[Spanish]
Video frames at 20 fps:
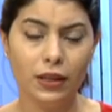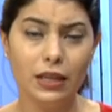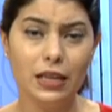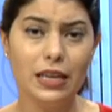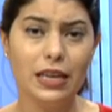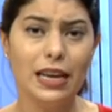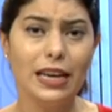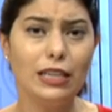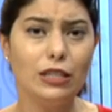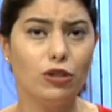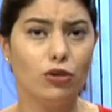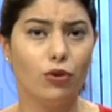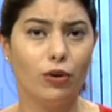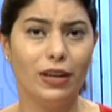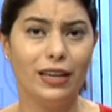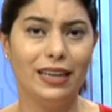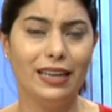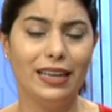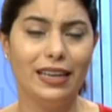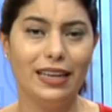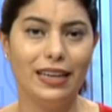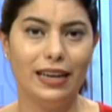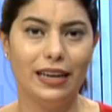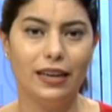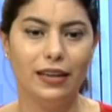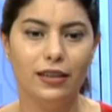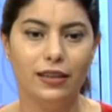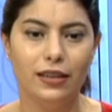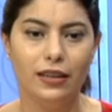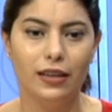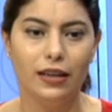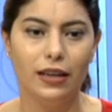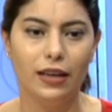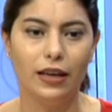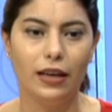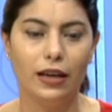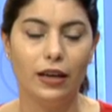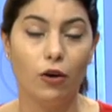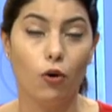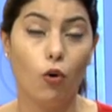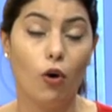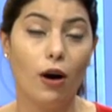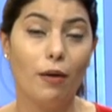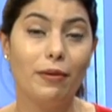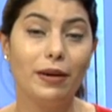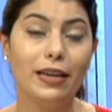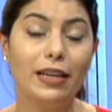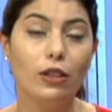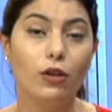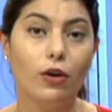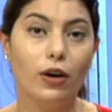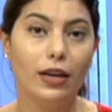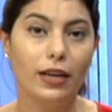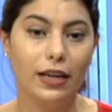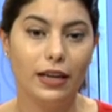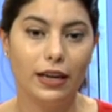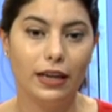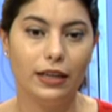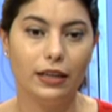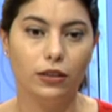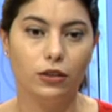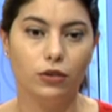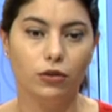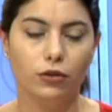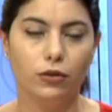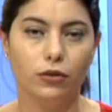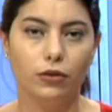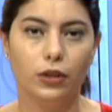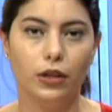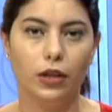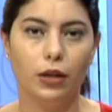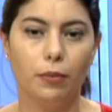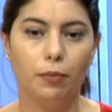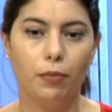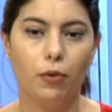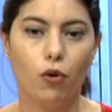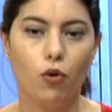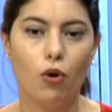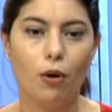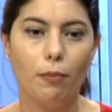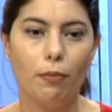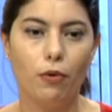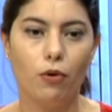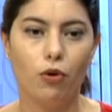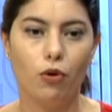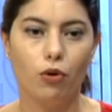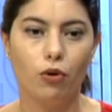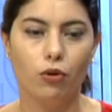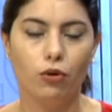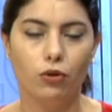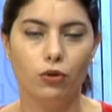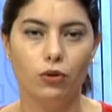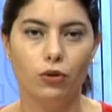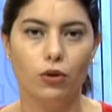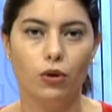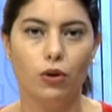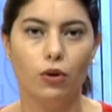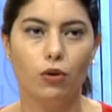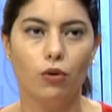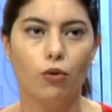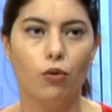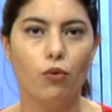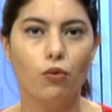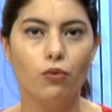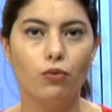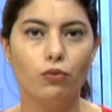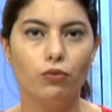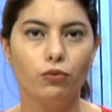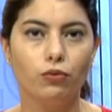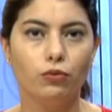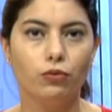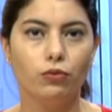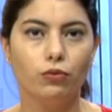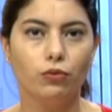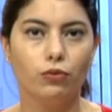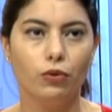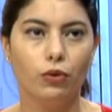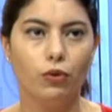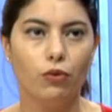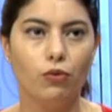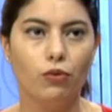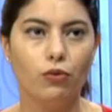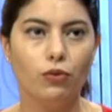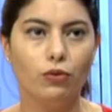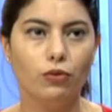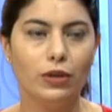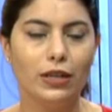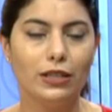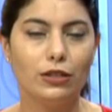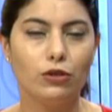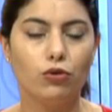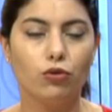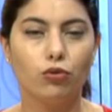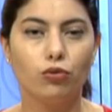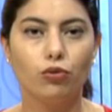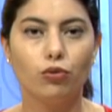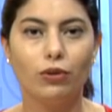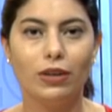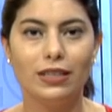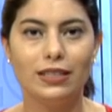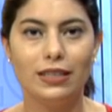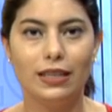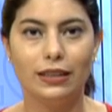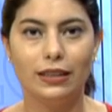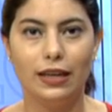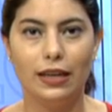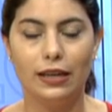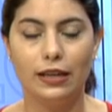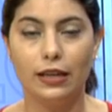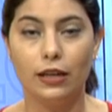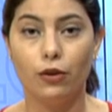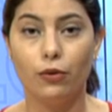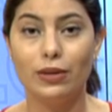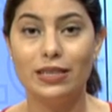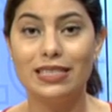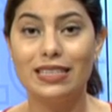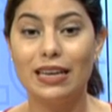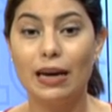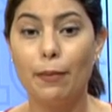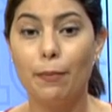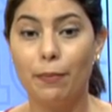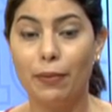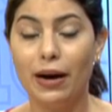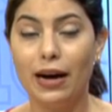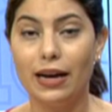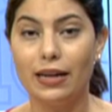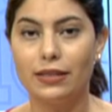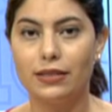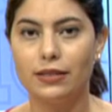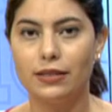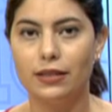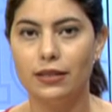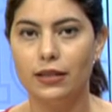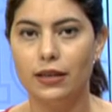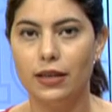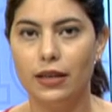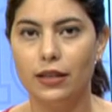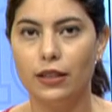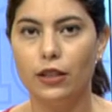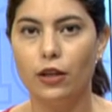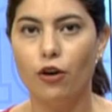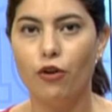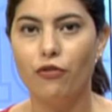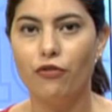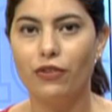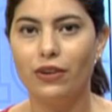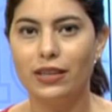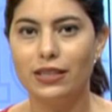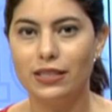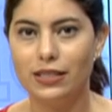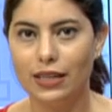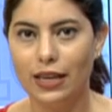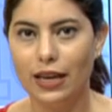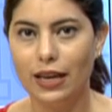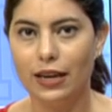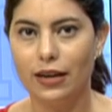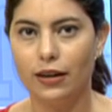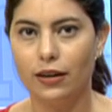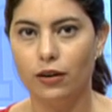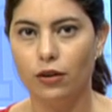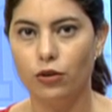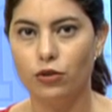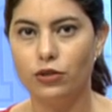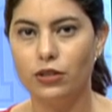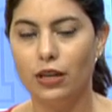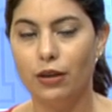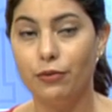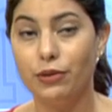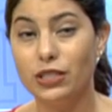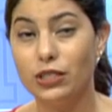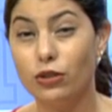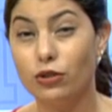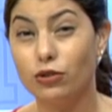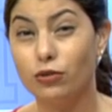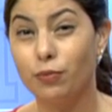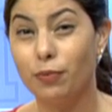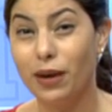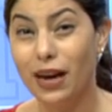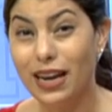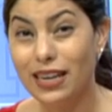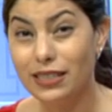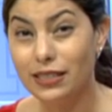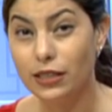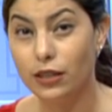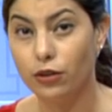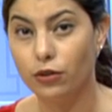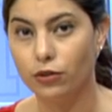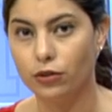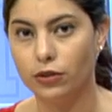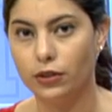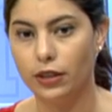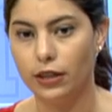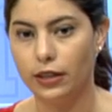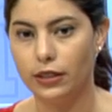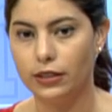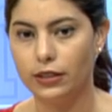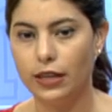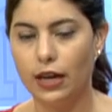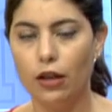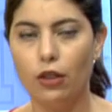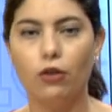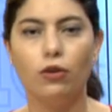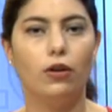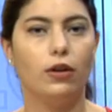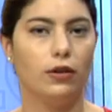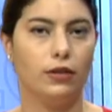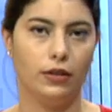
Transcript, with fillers: Y eso genera eh, o ha venido generando poco a poco una estructura estatal que no es capaz de ofrecer los servicios básicos del Estado.